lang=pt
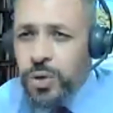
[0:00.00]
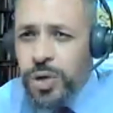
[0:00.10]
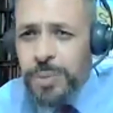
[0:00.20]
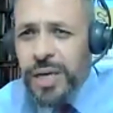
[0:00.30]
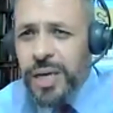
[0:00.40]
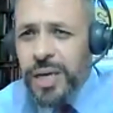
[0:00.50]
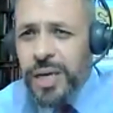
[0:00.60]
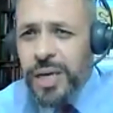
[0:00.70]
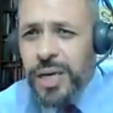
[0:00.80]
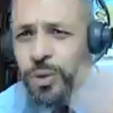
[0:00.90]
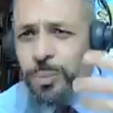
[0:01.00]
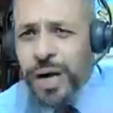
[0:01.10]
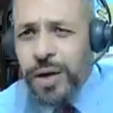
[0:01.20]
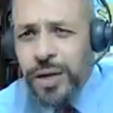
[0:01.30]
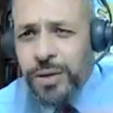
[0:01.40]
da
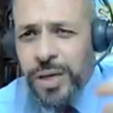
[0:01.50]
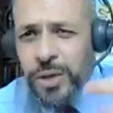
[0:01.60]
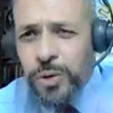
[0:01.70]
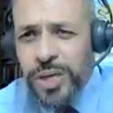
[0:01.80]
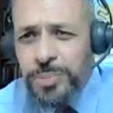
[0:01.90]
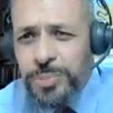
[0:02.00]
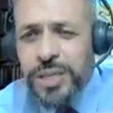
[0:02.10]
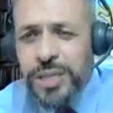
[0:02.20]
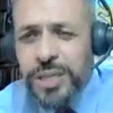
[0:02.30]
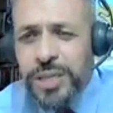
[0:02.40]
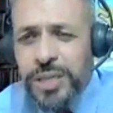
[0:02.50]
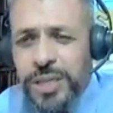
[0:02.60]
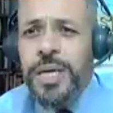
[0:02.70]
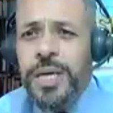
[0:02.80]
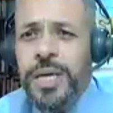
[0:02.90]
ordem ah, e
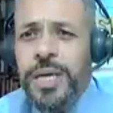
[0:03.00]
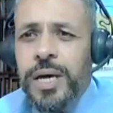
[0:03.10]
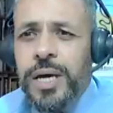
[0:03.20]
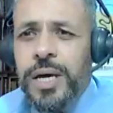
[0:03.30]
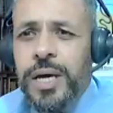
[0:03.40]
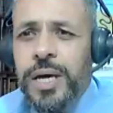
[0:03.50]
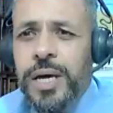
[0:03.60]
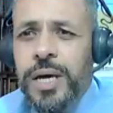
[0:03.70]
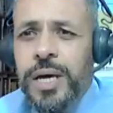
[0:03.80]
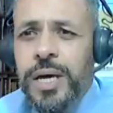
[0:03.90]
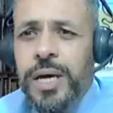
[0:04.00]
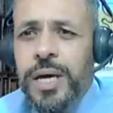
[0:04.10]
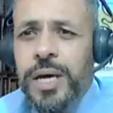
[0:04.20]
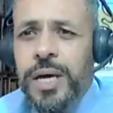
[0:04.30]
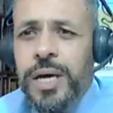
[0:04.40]
os, o
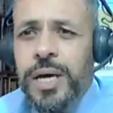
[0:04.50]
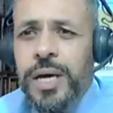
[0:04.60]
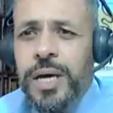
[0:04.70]
setor